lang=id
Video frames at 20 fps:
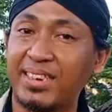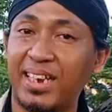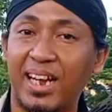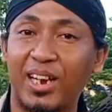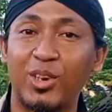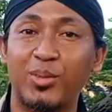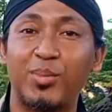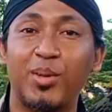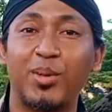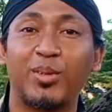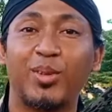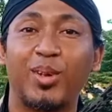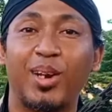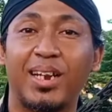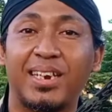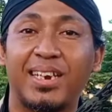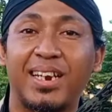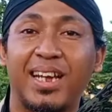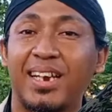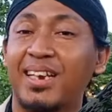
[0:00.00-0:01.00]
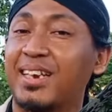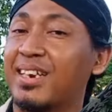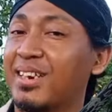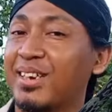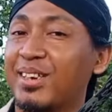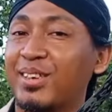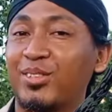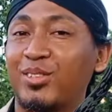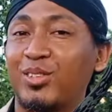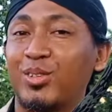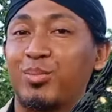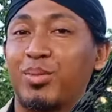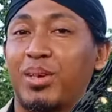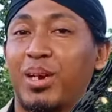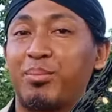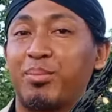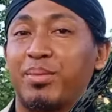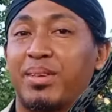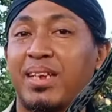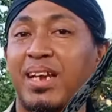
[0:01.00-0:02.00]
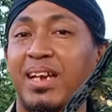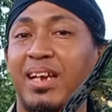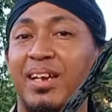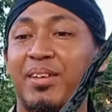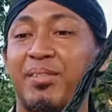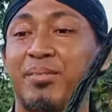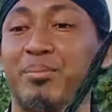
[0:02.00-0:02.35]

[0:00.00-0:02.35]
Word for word: jangan lupa untuk like dan subscribe nya